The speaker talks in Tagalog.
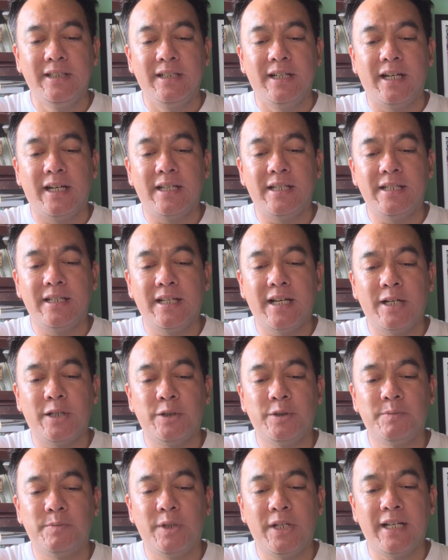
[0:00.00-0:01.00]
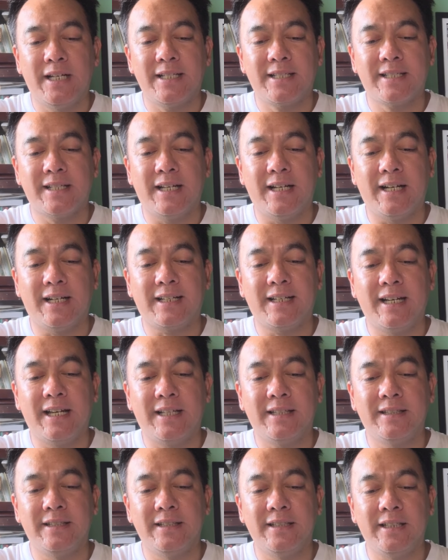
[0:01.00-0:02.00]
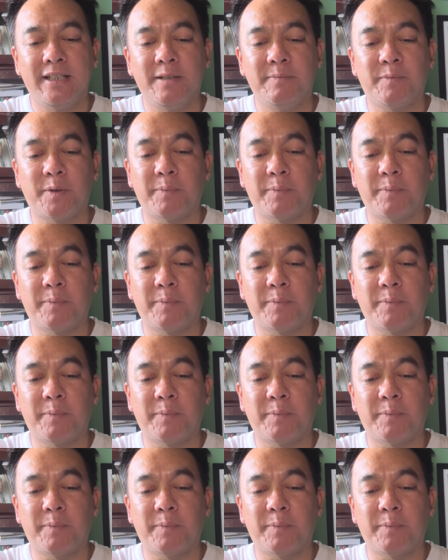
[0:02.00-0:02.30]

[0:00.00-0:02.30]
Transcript: ay hinango mula sa aklat ni